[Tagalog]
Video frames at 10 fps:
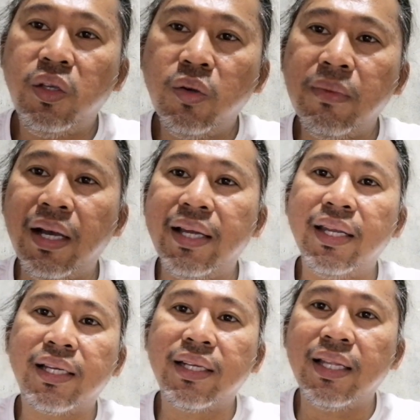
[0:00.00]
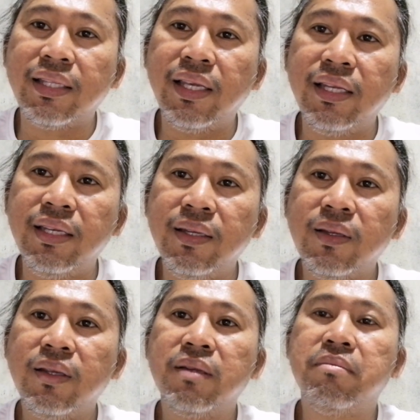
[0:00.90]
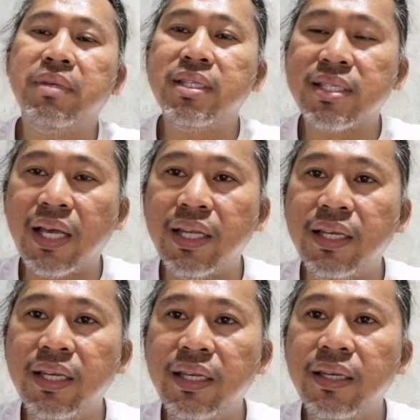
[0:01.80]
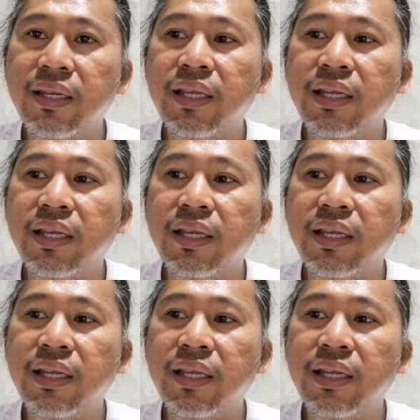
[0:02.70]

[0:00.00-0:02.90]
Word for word: yung mga anak natin, minsan,